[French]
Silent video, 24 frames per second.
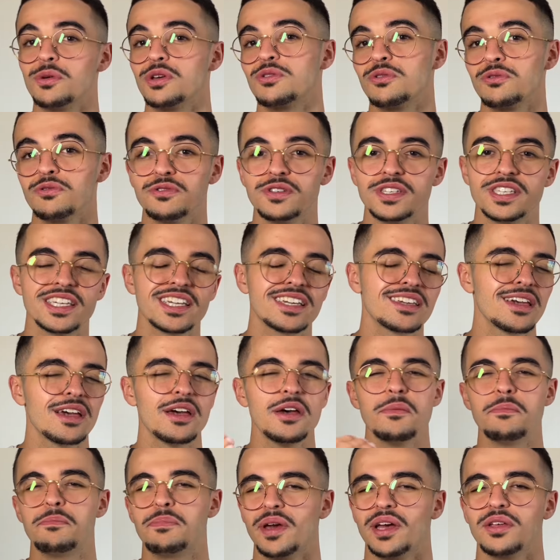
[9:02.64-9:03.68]
ton physique,
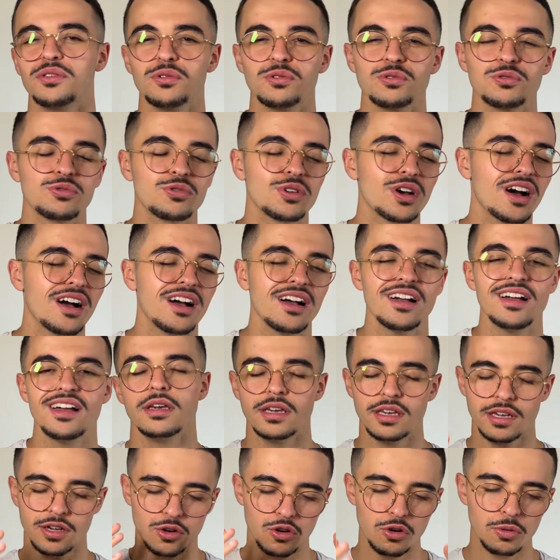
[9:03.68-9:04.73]
perdre du gras
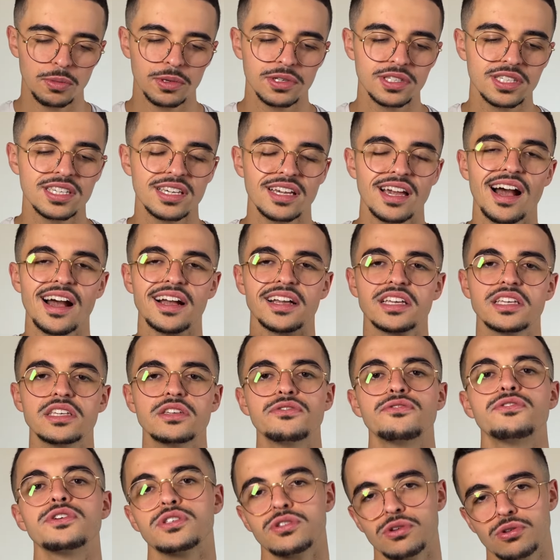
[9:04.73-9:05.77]
et commencer à
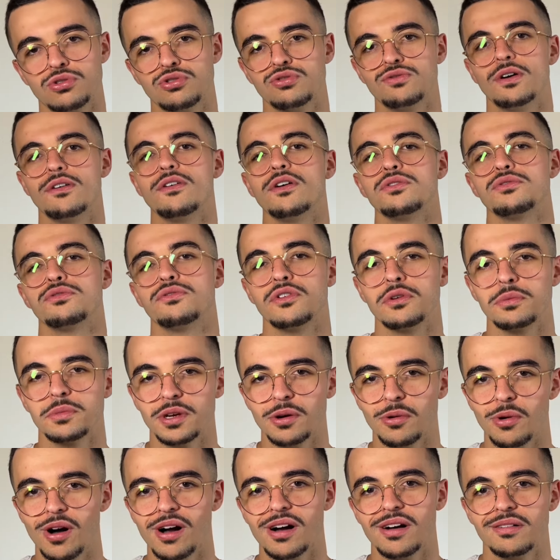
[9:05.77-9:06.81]
kiffer ce que tu vas voir devant le
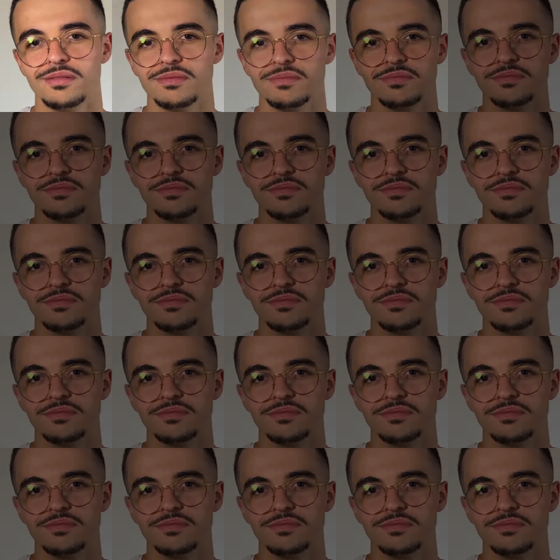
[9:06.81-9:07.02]
miroir.